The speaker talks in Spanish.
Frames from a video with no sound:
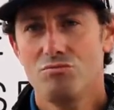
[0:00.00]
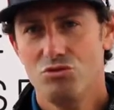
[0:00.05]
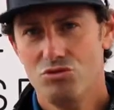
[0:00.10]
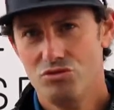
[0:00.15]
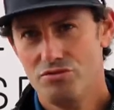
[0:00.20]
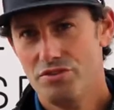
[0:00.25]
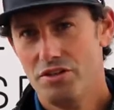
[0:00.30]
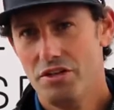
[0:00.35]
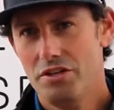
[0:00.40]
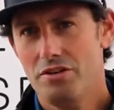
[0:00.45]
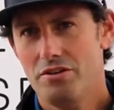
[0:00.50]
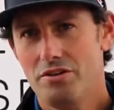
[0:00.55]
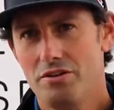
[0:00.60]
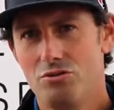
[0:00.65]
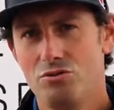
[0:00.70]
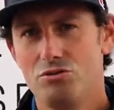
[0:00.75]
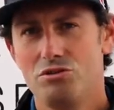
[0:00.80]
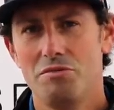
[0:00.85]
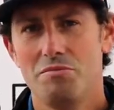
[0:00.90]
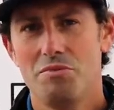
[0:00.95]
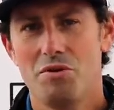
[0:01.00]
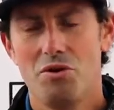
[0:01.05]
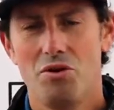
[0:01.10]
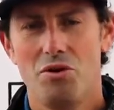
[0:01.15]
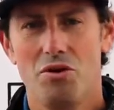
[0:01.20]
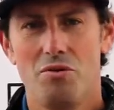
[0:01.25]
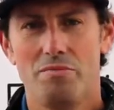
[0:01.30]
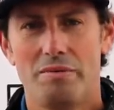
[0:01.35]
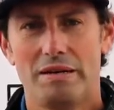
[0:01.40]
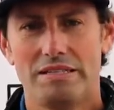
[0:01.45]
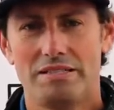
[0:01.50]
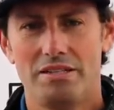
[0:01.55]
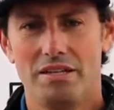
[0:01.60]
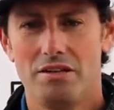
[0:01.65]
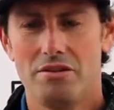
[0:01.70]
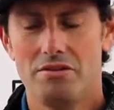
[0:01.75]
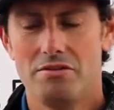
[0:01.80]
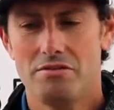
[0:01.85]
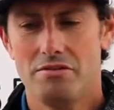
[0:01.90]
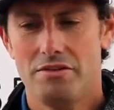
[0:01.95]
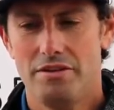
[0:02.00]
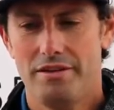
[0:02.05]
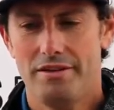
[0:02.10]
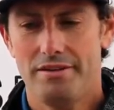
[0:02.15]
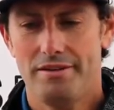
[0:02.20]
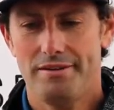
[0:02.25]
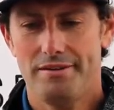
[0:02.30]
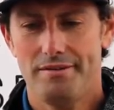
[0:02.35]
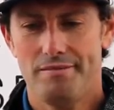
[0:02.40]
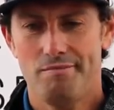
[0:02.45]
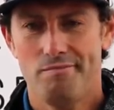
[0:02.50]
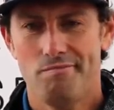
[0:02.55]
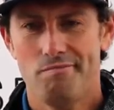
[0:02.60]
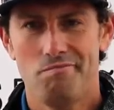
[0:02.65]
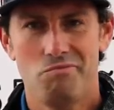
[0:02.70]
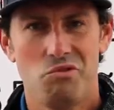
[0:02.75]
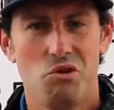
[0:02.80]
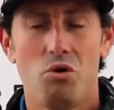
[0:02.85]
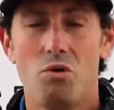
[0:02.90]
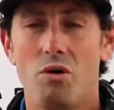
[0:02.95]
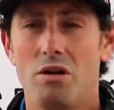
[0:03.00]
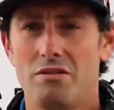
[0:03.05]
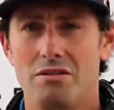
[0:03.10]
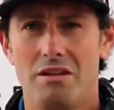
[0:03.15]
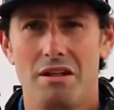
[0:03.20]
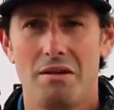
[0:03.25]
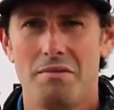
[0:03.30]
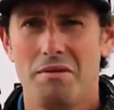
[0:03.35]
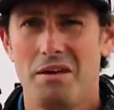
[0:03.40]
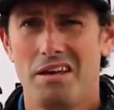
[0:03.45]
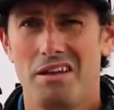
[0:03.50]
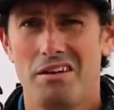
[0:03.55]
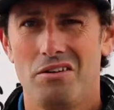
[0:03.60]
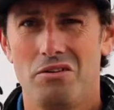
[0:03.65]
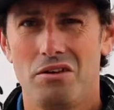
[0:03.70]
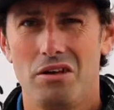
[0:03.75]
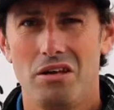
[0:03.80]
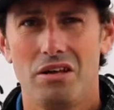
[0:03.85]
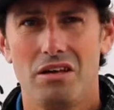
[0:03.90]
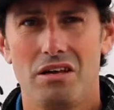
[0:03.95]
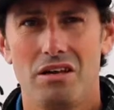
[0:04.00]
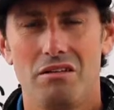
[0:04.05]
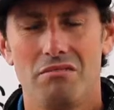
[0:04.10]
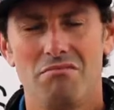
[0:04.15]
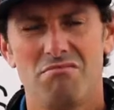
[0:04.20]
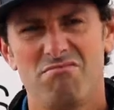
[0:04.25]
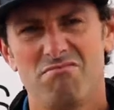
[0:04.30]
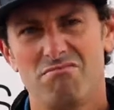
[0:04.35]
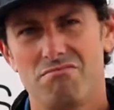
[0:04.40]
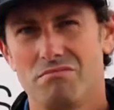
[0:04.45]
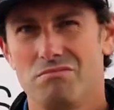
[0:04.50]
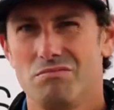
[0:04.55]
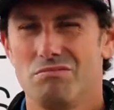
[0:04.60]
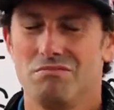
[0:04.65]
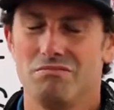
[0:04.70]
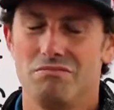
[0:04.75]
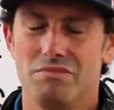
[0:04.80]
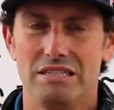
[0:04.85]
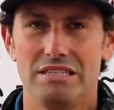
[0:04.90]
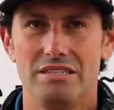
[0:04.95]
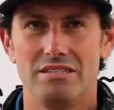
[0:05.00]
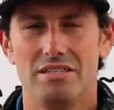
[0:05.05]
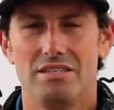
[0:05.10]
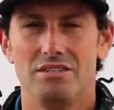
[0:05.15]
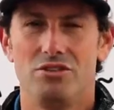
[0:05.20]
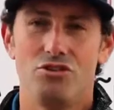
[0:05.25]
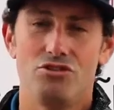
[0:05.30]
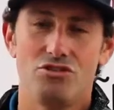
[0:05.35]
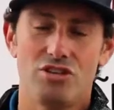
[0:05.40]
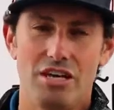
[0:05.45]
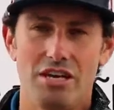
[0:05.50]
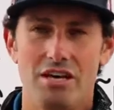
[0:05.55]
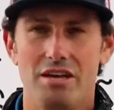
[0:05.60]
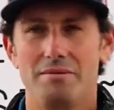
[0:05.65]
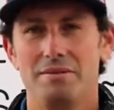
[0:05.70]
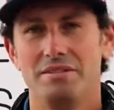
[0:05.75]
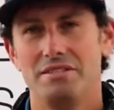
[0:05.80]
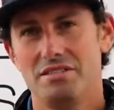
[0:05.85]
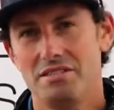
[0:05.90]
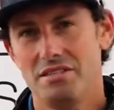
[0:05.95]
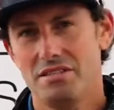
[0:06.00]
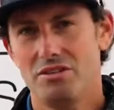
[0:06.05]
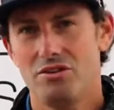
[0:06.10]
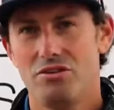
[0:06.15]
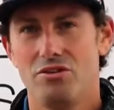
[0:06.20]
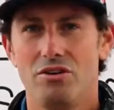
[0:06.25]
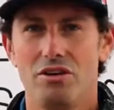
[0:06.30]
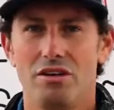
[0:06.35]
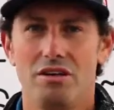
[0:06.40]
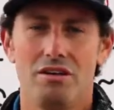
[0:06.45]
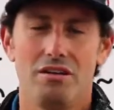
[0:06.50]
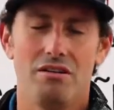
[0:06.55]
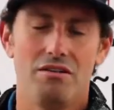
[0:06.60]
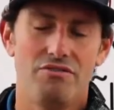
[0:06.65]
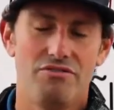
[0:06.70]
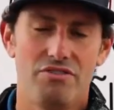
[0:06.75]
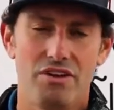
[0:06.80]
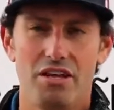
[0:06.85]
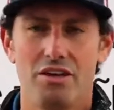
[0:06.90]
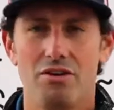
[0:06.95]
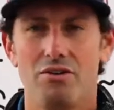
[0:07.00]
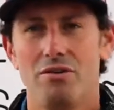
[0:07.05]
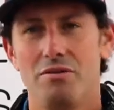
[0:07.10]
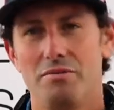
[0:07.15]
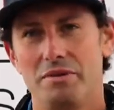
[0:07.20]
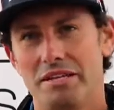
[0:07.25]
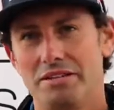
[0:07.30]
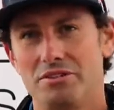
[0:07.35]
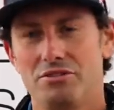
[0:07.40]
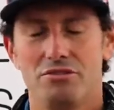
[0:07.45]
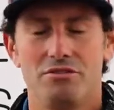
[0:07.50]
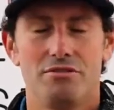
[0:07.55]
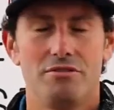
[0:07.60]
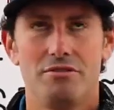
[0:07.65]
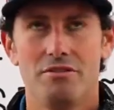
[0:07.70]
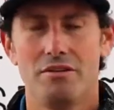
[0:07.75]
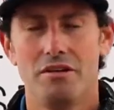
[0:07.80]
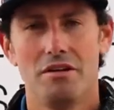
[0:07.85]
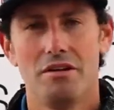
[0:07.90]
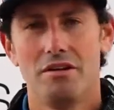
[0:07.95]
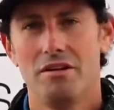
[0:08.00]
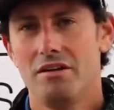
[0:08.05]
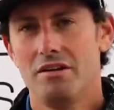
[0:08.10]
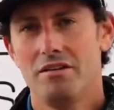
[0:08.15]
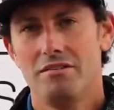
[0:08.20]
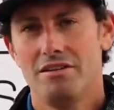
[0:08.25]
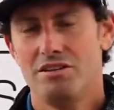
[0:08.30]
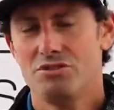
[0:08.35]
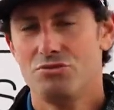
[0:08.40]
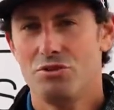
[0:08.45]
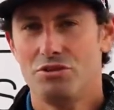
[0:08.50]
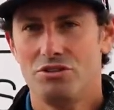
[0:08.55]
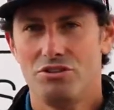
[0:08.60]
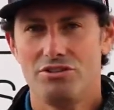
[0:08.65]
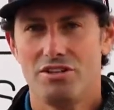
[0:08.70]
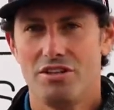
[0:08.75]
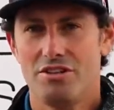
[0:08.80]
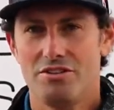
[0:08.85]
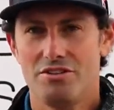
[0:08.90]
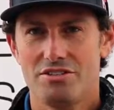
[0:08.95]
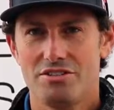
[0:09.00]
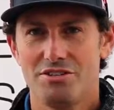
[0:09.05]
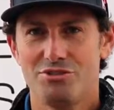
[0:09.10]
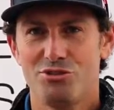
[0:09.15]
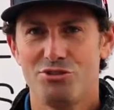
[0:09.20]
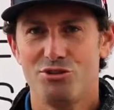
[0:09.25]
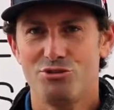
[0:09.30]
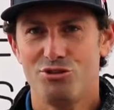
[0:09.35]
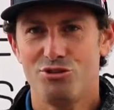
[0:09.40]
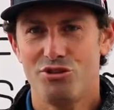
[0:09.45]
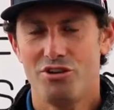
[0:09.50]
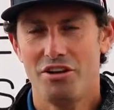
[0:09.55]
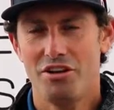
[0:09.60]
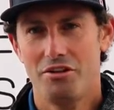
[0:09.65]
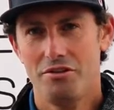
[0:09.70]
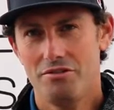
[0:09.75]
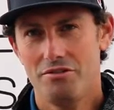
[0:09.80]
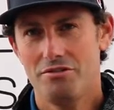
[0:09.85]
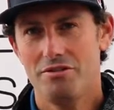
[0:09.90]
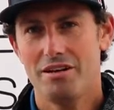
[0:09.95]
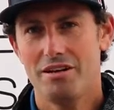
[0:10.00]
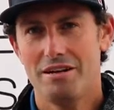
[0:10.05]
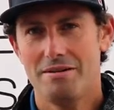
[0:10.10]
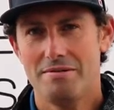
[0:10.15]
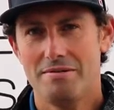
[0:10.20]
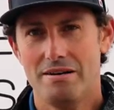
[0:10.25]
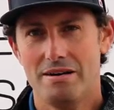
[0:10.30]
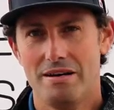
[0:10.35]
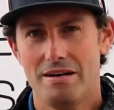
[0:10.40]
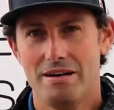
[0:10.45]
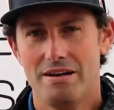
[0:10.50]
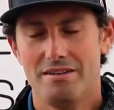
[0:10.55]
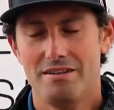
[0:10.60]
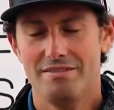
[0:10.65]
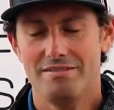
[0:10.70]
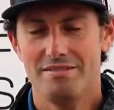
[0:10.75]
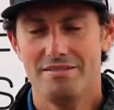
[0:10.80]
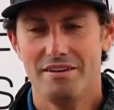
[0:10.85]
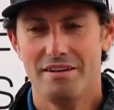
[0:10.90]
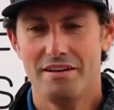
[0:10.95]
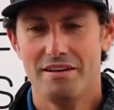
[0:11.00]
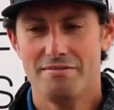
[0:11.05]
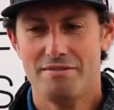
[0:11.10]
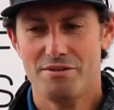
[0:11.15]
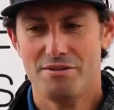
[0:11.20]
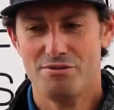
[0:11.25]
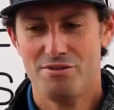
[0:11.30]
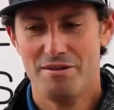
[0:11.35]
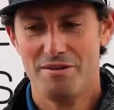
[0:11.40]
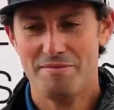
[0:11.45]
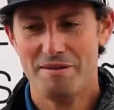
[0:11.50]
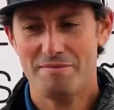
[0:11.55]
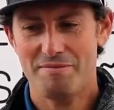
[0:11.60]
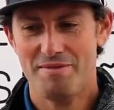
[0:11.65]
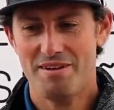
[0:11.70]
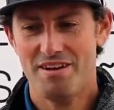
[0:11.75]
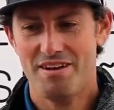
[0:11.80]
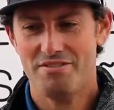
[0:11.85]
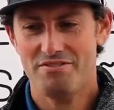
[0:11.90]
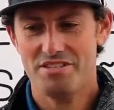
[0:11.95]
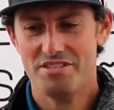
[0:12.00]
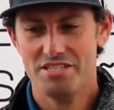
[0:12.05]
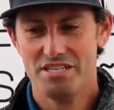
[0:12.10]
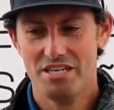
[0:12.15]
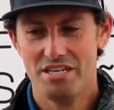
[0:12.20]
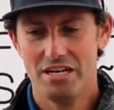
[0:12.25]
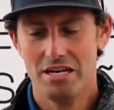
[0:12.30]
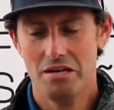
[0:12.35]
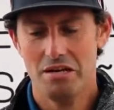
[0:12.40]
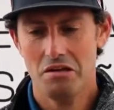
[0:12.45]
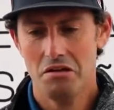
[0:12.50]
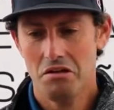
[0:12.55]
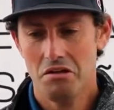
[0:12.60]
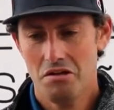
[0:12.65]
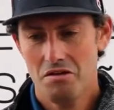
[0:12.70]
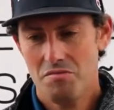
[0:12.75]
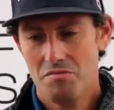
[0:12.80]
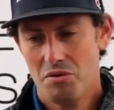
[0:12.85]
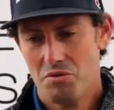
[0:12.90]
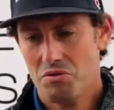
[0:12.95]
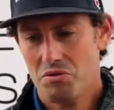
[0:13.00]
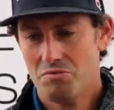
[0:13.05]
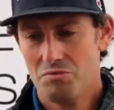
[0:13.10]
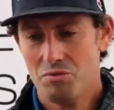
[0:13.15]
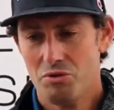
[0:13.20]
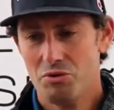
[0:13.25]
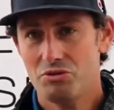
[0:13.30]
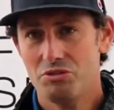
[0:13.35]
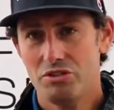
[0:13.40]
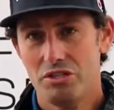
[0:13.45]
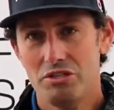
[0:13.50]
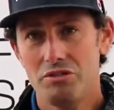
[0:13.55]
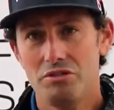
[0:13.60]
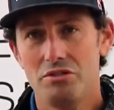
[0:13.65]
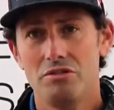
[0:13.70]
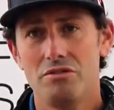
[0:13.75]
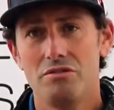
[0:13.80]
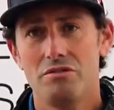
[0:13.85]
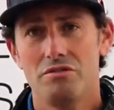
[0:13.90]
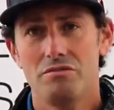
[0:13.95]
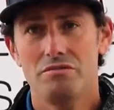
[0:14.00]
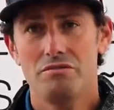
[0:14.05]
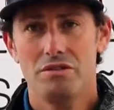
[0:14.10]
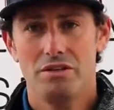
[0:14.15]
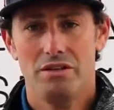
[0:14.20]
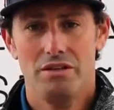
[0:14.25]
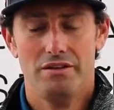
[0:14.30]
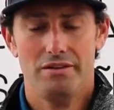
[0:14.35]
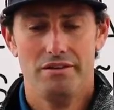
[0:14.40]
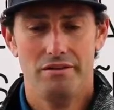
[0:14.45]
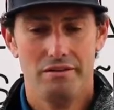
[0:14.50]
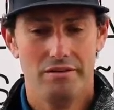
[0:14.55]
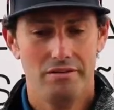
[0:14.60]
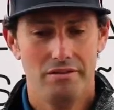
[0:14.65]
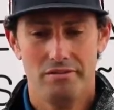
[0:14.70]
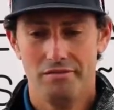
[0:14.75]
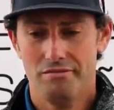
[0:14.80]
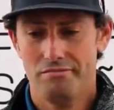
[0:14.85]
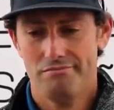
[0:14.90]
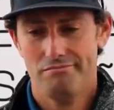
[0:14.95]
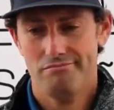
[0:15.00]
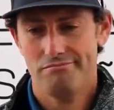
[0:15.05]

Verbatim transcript: Muy sufrido el último partido, eh, no he jugado nada bien hoy, 27 hoyos ayer, 27 hoy, el frío, el viento, las cuatro estaciones en todo el torneo acaba, acaba con la merma física, pero bueno, muy contento, eh,